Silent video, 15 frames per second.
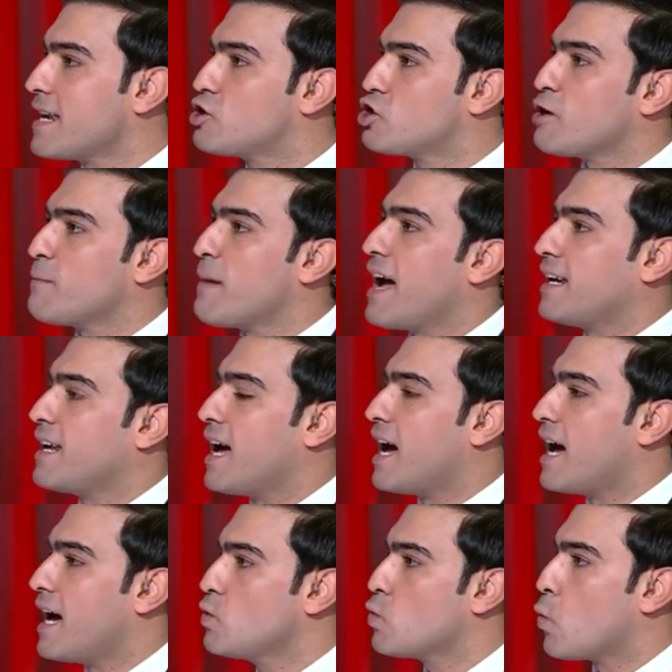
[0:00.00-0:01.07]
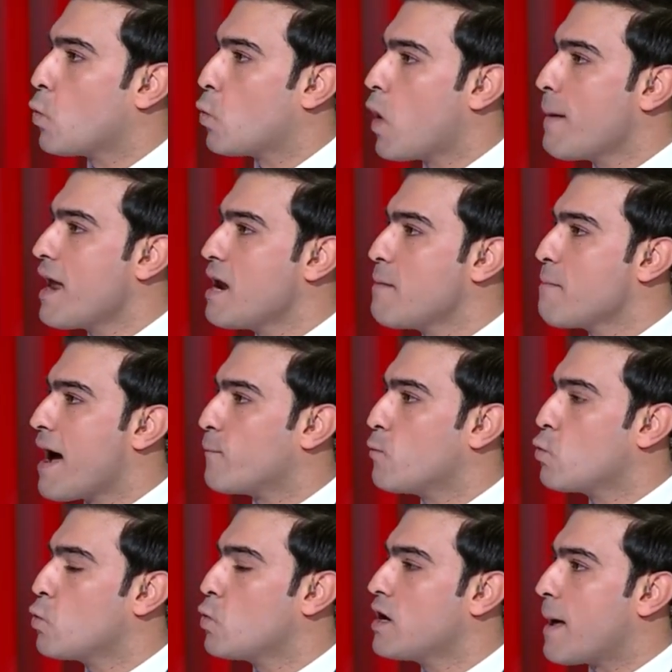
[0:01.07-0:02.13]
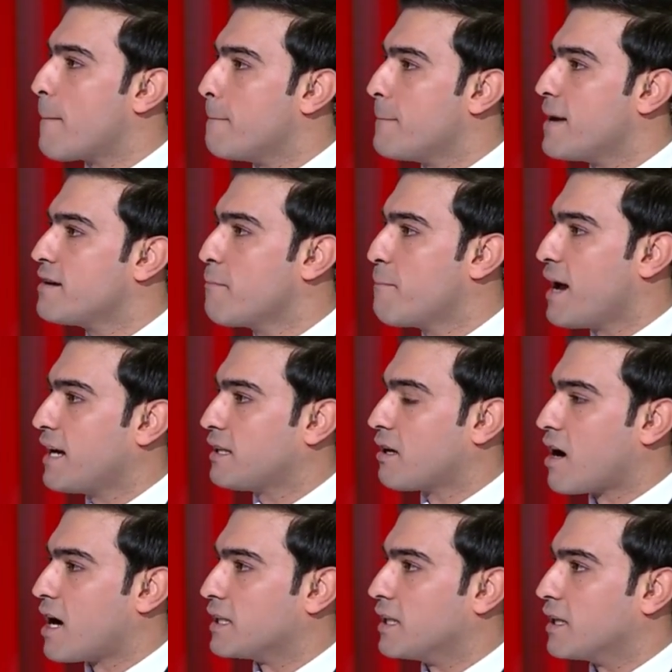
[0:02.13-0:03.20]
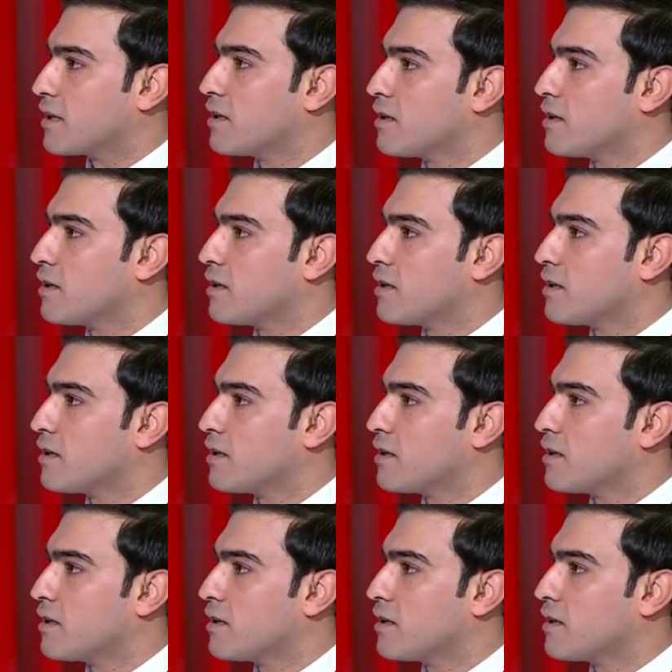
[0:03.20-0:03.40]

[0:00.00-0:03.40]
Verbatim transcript: الاجتماع الآن وما المأمول منه باعتقادك؟